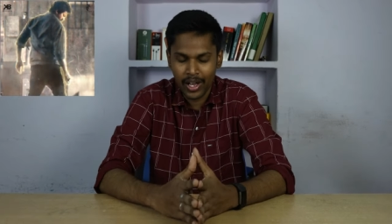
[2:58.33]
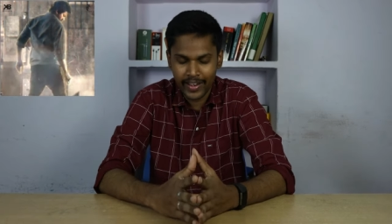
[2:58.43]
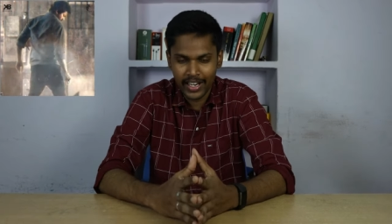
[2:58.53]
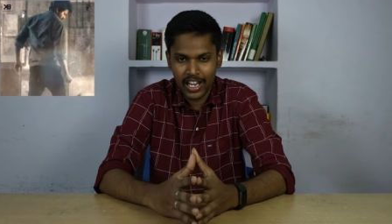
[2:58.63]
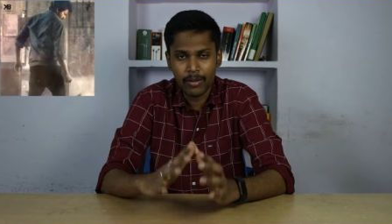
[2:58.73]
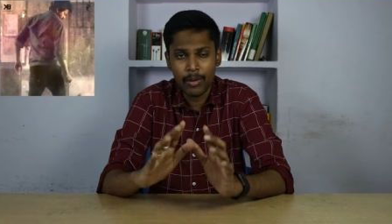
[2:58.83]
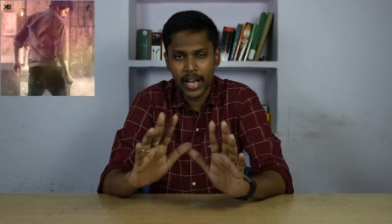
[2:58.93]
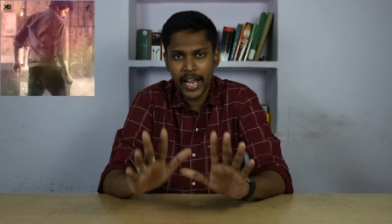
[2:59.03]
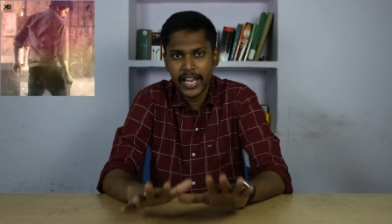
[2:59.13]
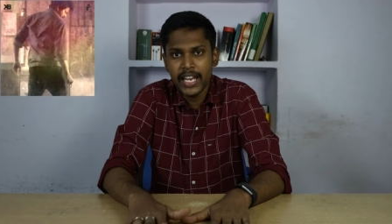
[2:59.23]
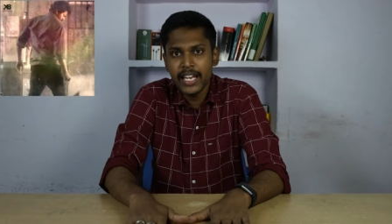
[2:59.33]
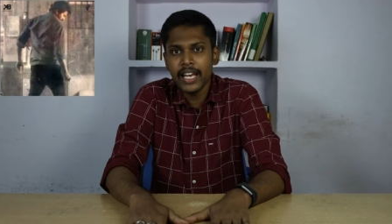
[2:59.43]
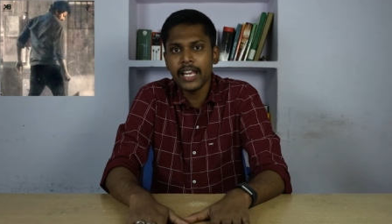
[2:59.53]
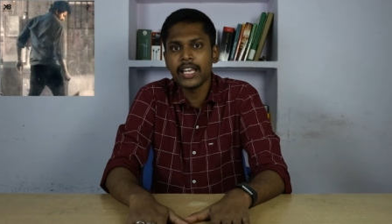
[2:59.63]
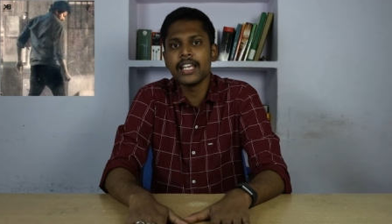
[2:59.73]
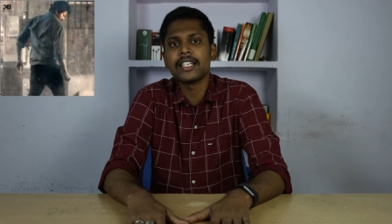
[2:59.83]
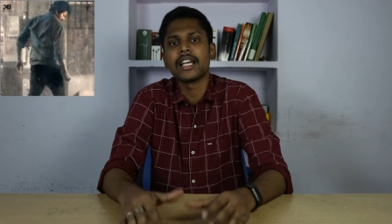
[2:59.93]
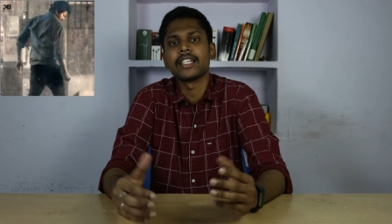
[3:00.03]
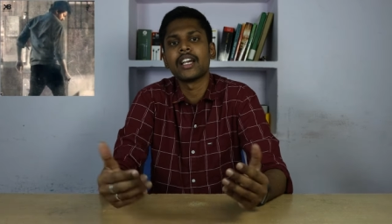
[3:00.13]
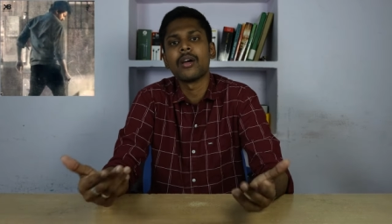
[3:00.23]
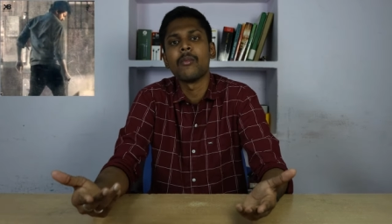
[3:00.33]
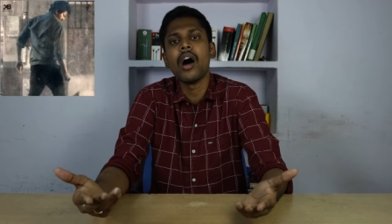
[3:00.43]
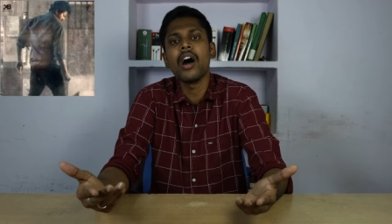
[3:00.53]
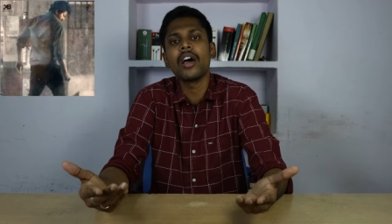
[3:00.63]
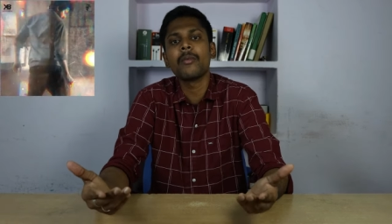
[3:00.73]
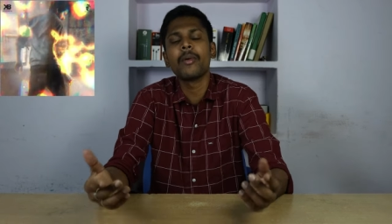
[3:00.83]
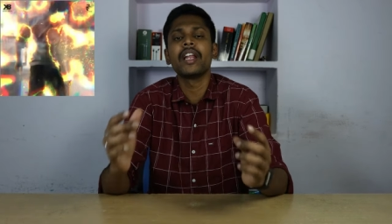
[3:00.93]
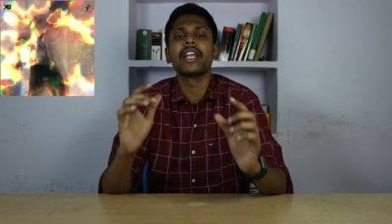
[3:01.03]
ஸோ அதன் காரணமாக இன்னைக்கு சாயங்காலம் ஆறு